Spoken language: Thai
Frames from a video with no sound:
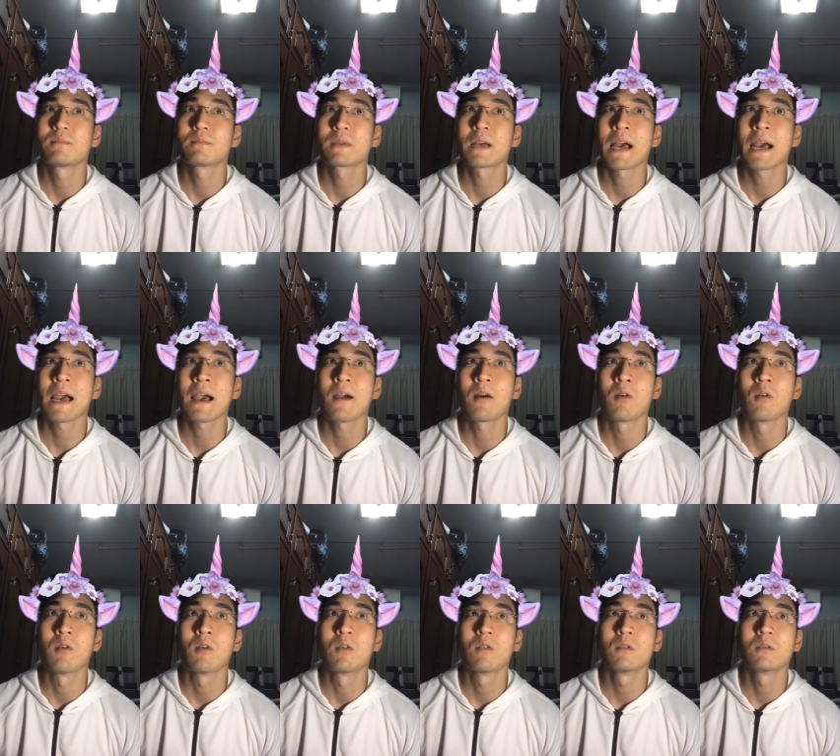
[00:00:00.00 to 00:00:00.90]
เก้า
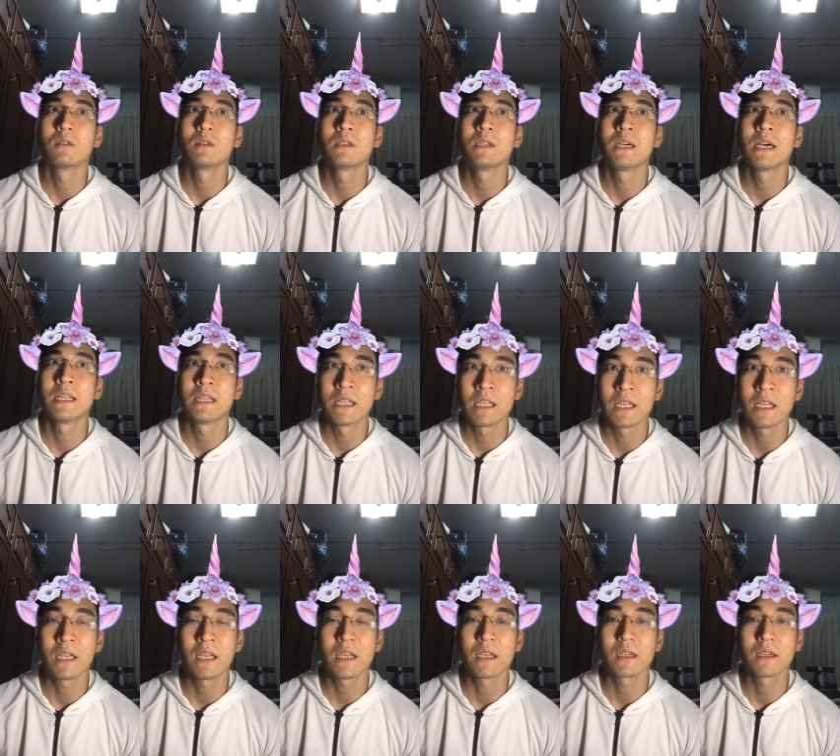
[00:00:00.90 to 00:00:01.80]
เดือน
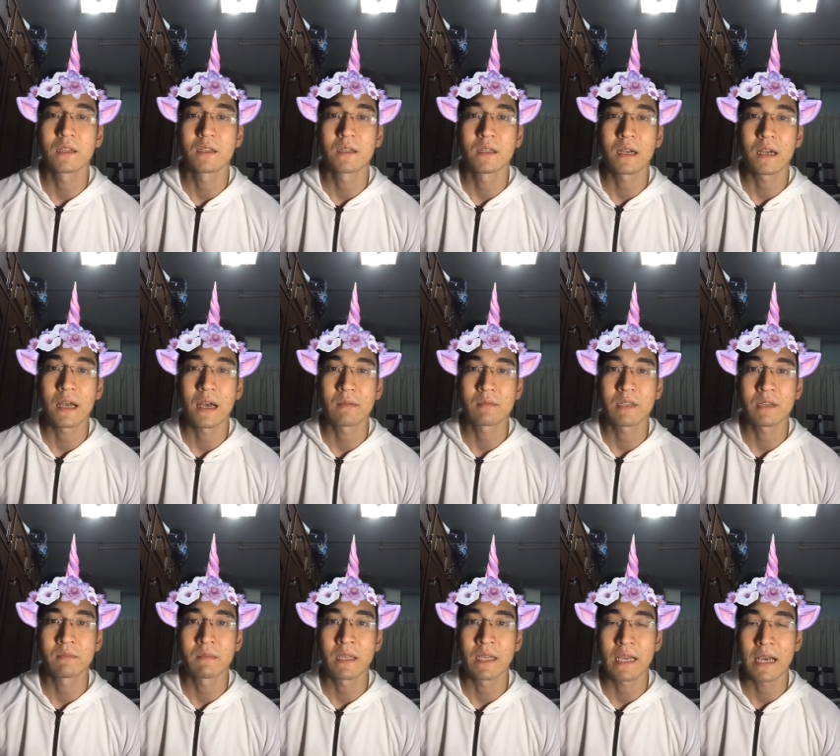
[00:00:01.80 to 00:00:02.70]
นี้นะครับ
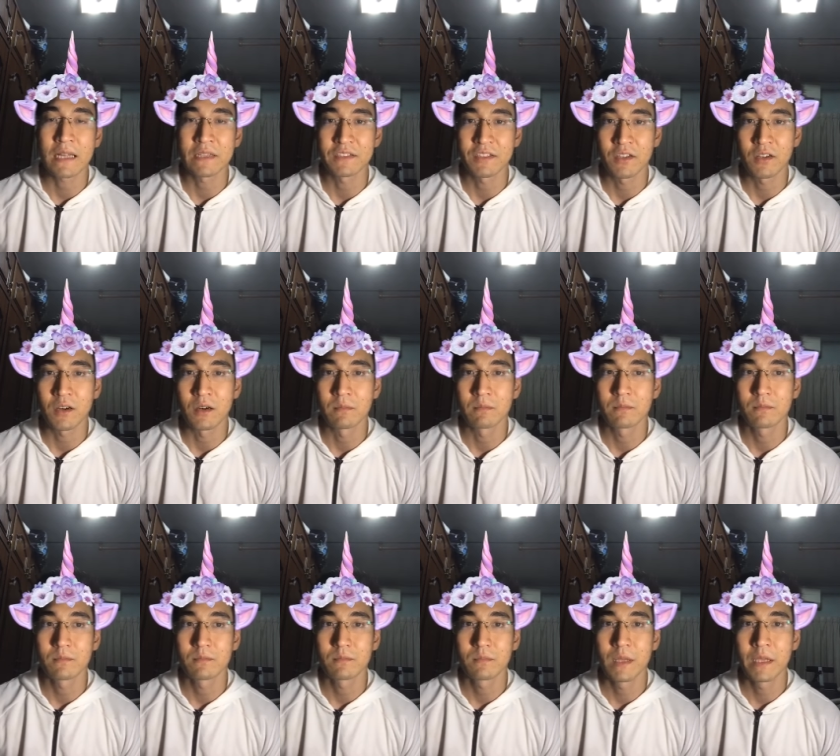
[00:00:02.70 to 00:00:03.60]
จะมีการสอบ
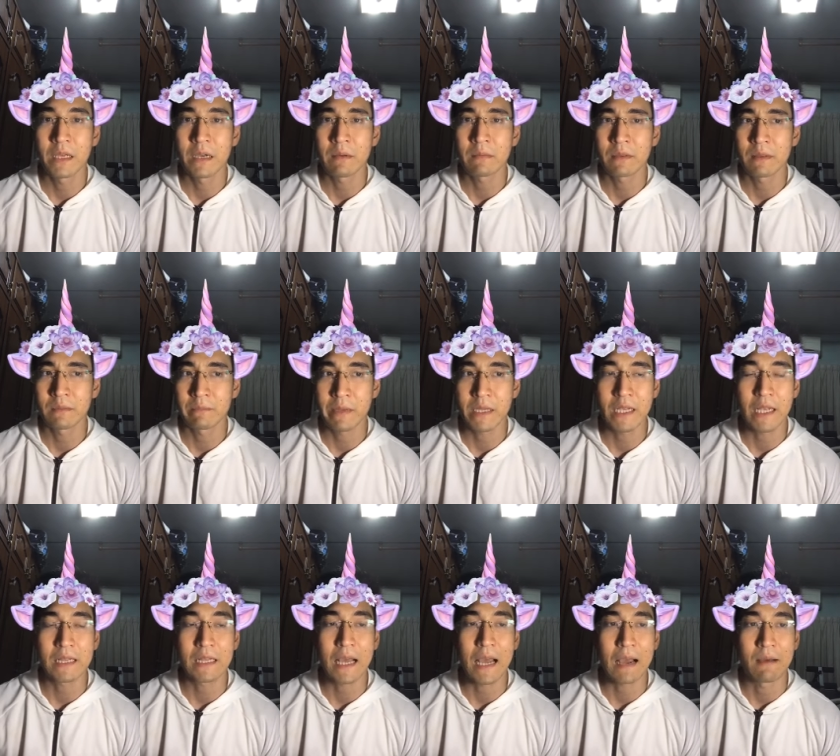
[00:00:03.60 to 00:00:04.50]
พี่ก็ไม่
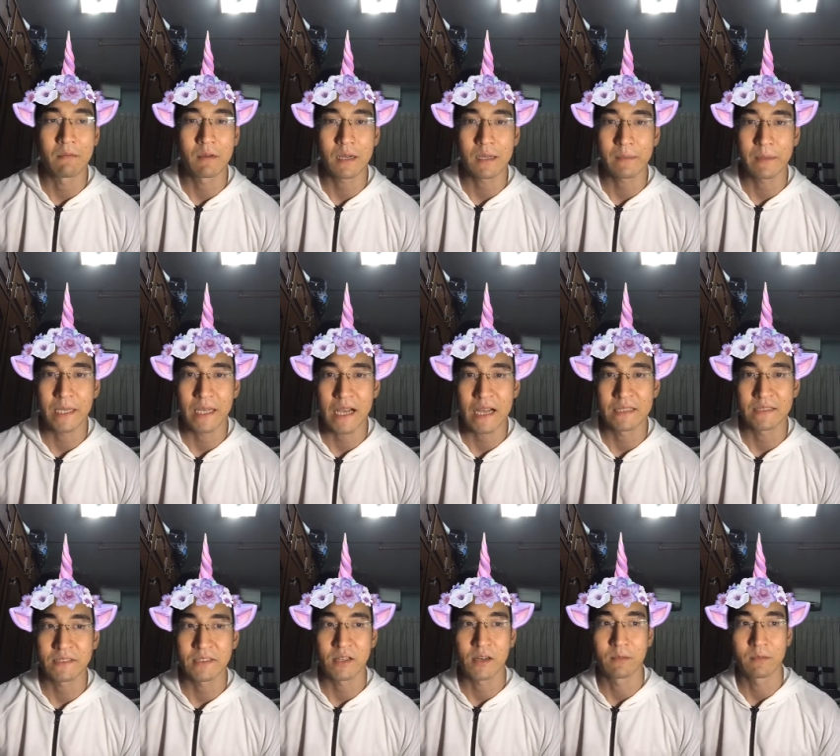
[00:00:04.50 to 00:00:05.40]
ทันถามว่าเป็นการ
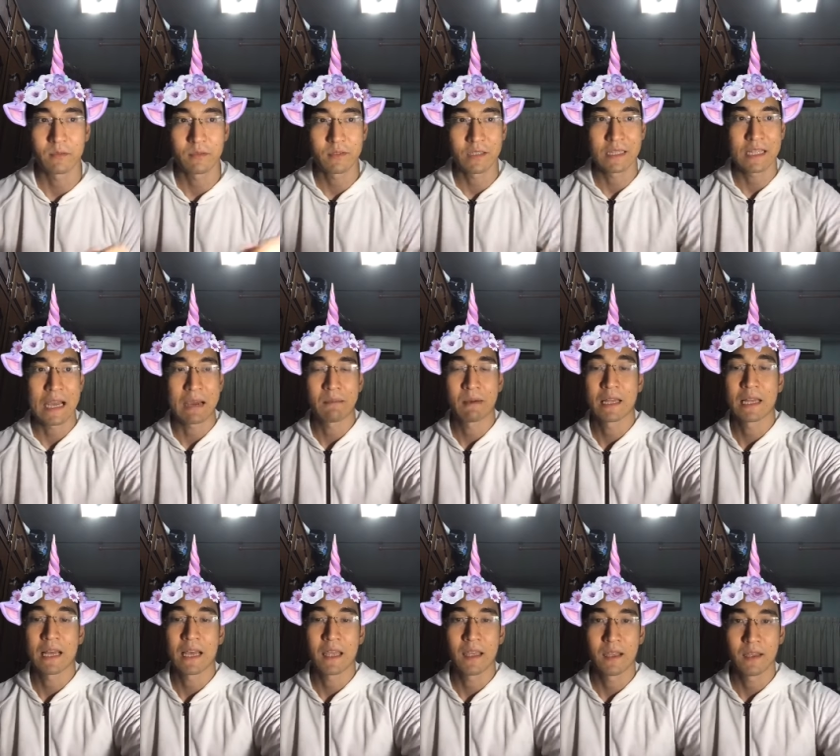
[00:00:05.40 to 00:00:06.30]
สอบสนามอะ
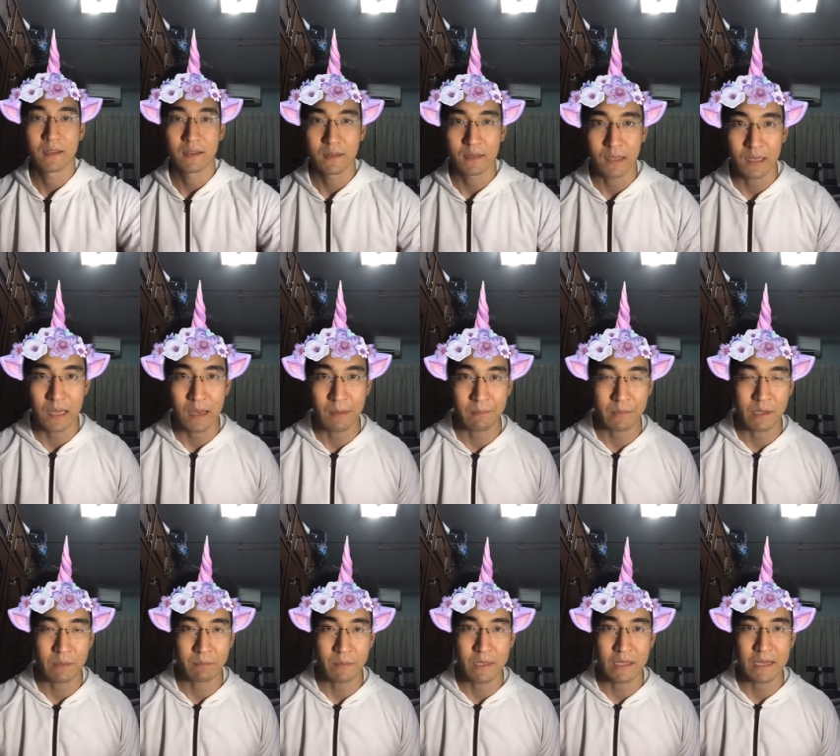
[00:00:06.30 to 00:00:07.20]
ไรนะครับ
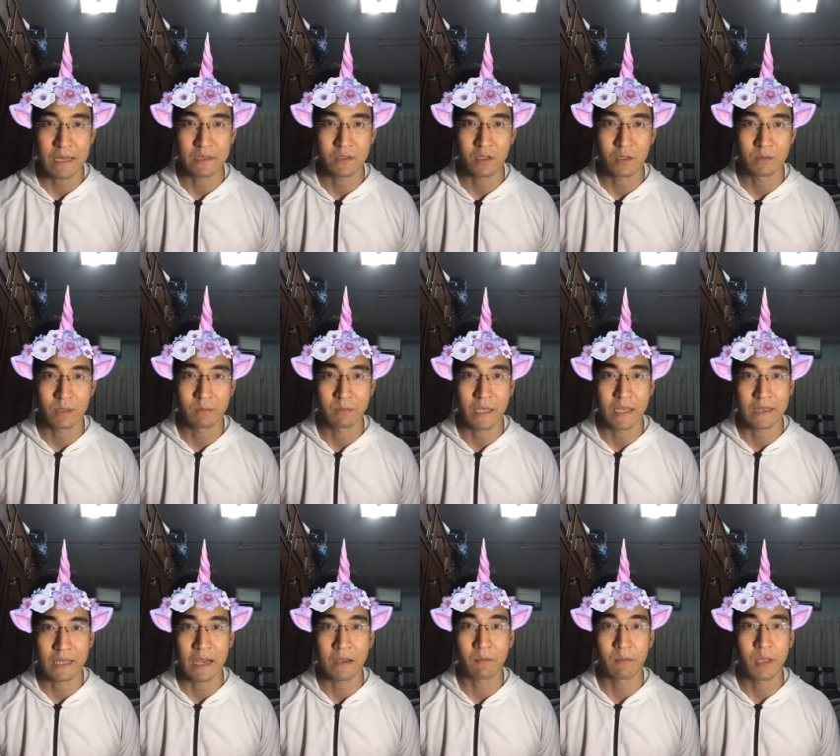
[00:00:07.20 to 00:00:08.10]
จะเป็นการสอบตำแหน่ง
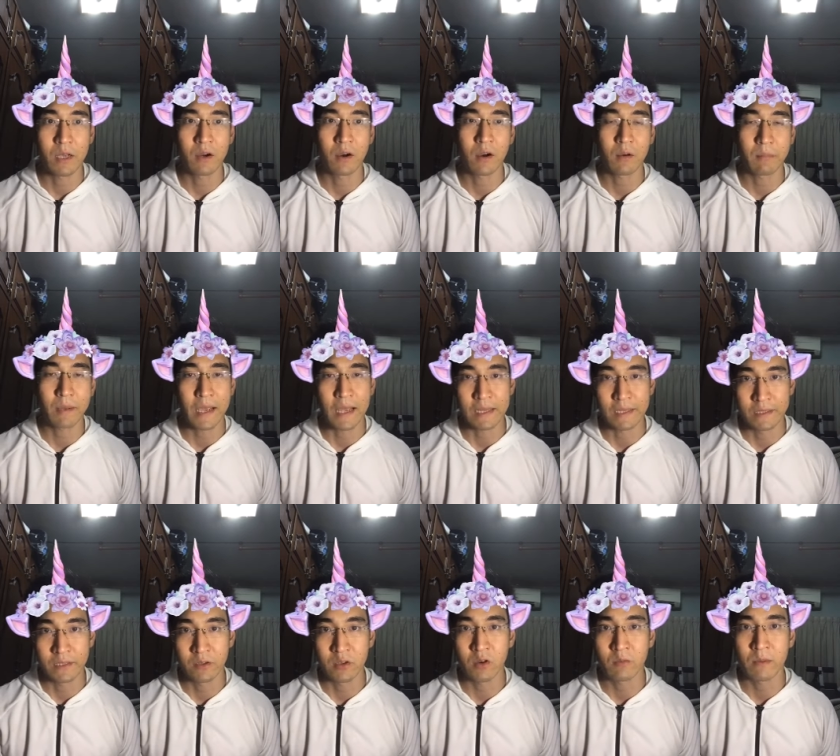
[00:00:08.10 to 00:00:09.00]
นักวิเคราะห์แผนและ
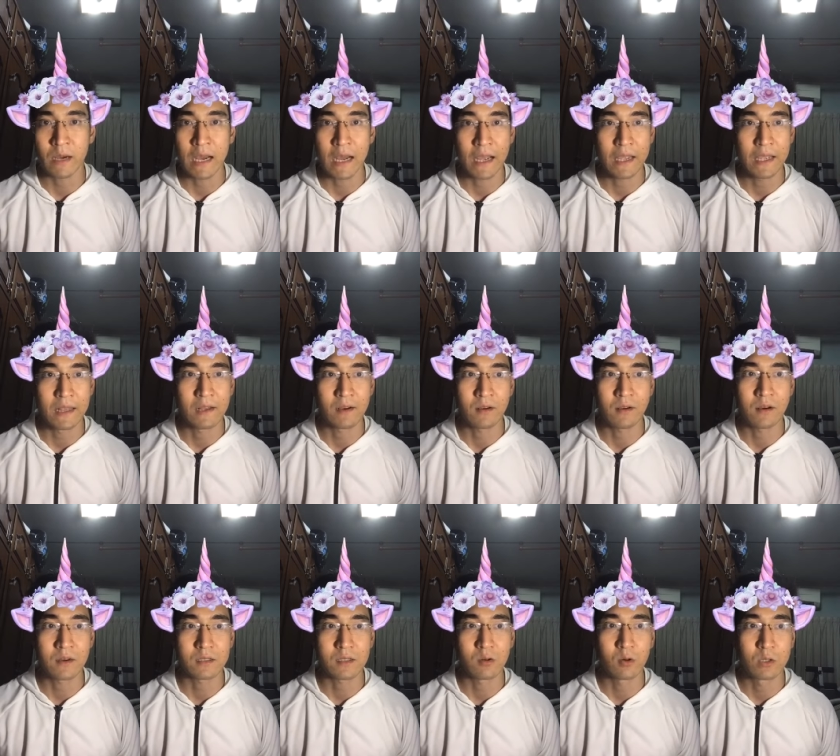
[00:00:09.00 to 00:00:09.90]
นโยบาย แล้ว
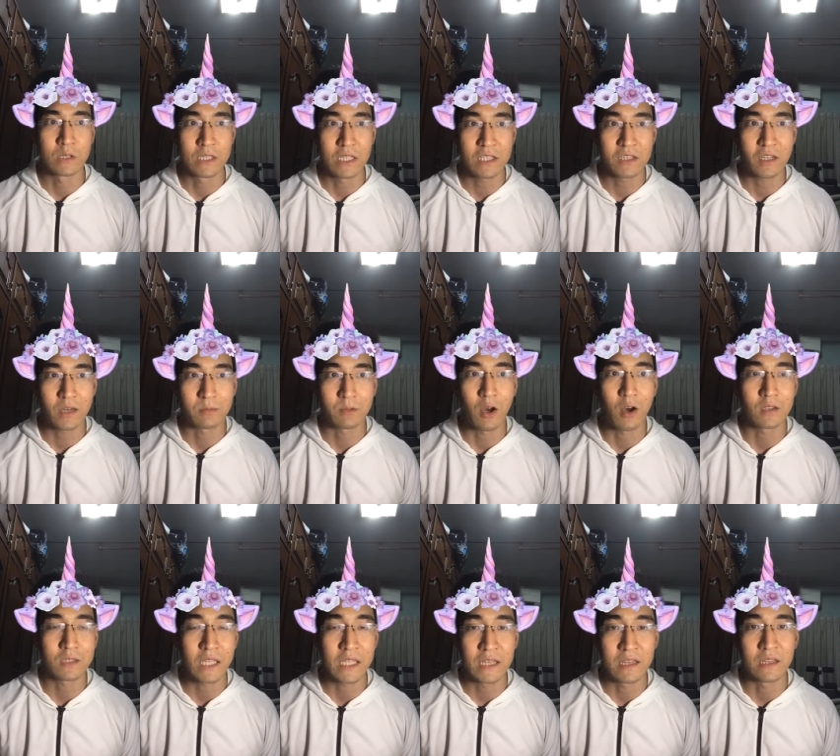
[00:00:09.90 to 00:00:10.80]
ก็คนที่สอบท้
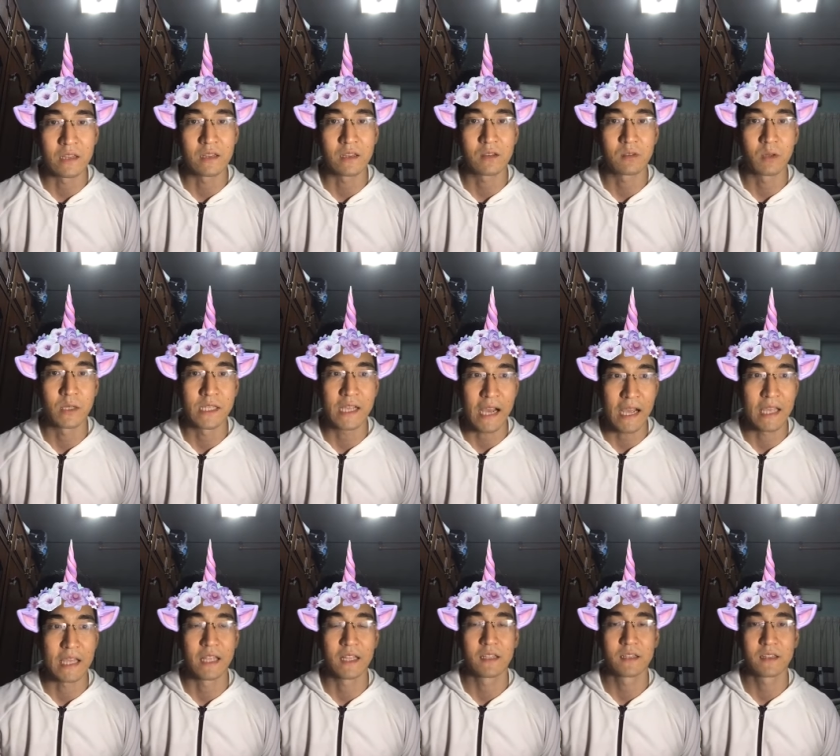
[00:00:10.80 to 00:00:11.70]
องถิ่นส่วนใหญ่
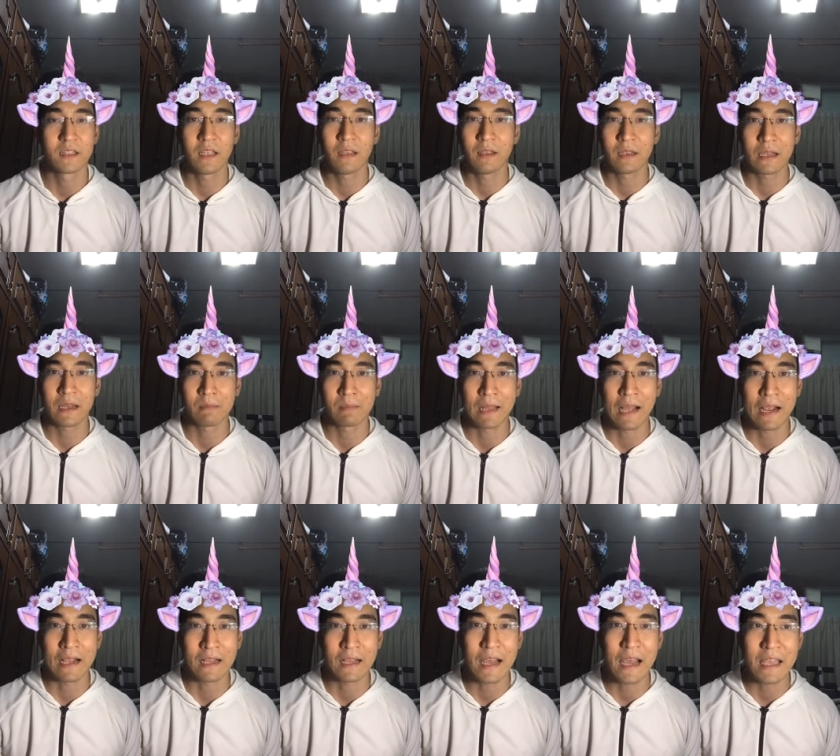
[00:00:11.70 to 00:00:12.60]
ที่กำลั
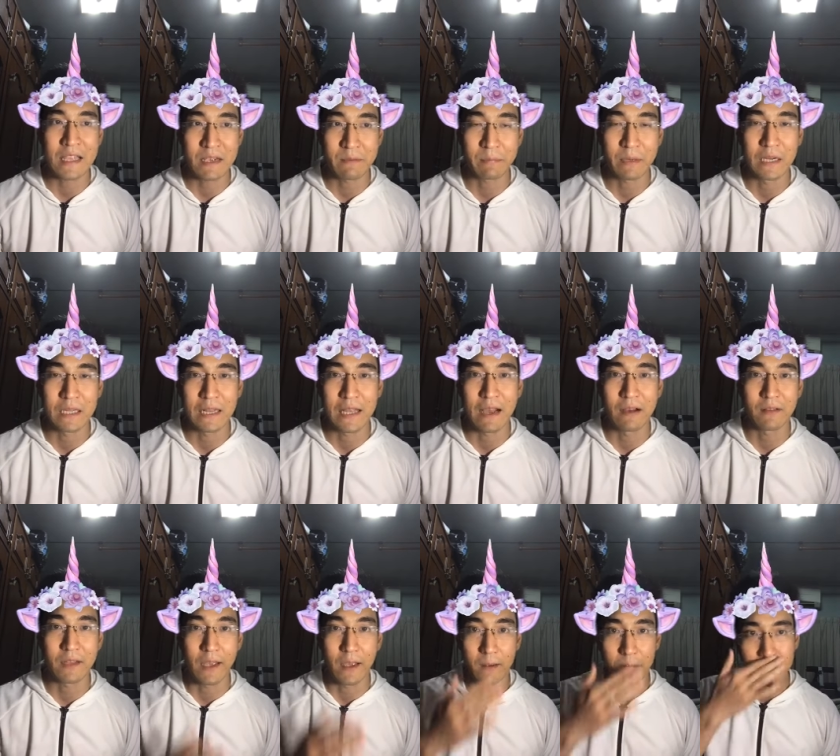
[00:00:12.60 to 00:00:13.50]
งใกล้จะเปิดแล้ว
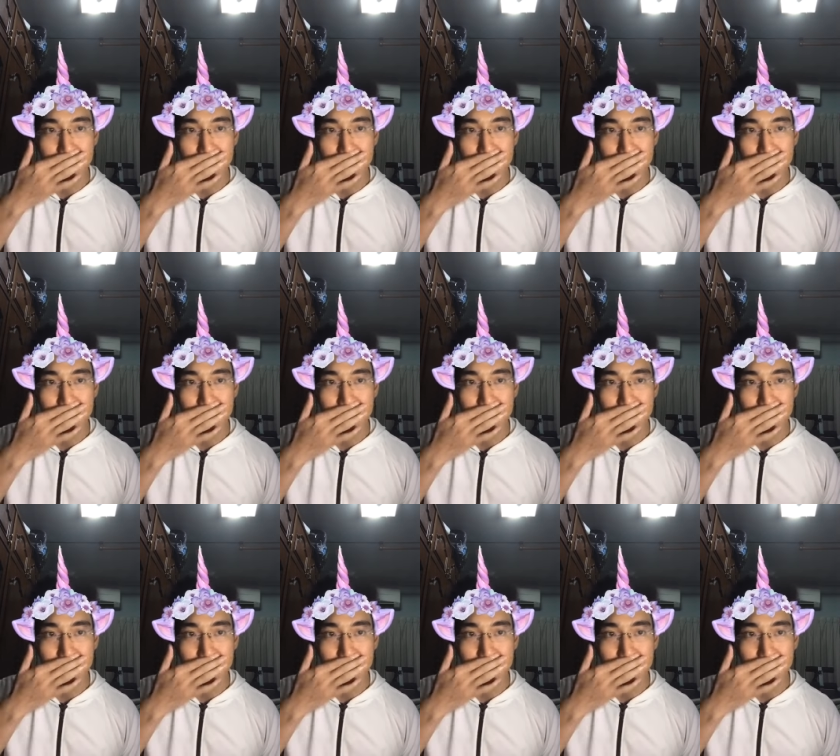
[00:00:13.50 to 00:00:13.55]
เนี่ย